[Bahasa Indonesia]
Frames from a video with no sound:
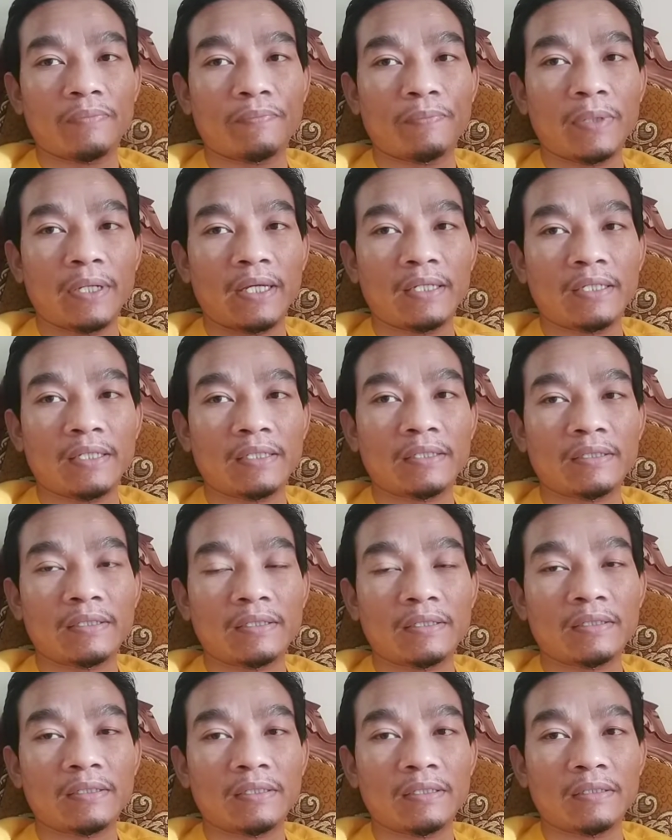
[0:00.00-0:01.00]

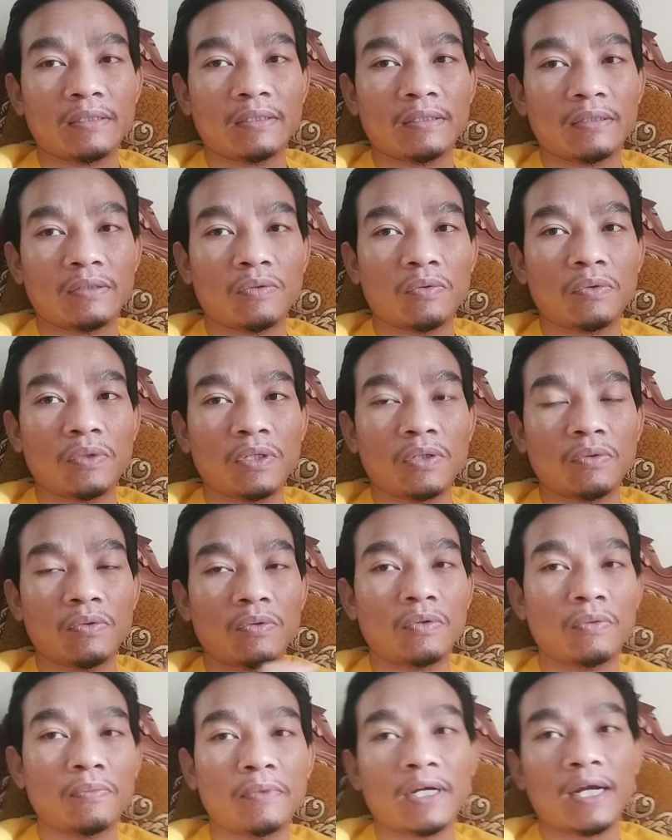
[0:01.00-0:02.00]
playlist uh,
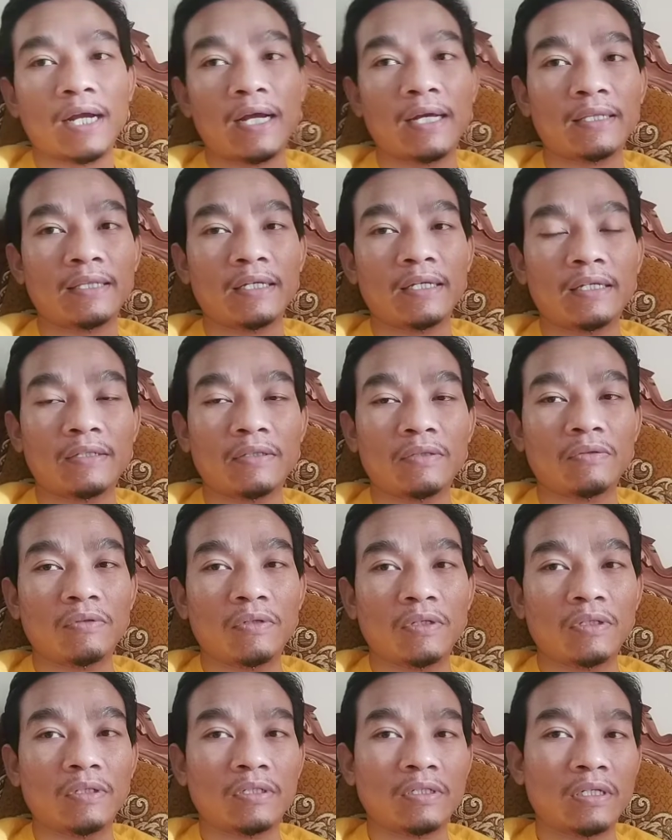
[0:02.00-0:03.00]
kurikulum KHT itu
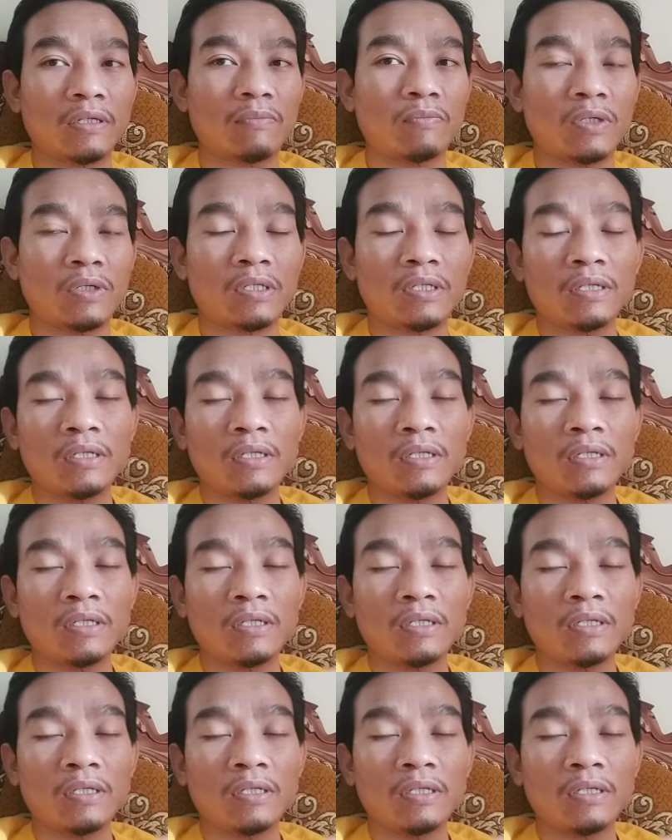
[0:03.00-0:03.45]
nanti saya buat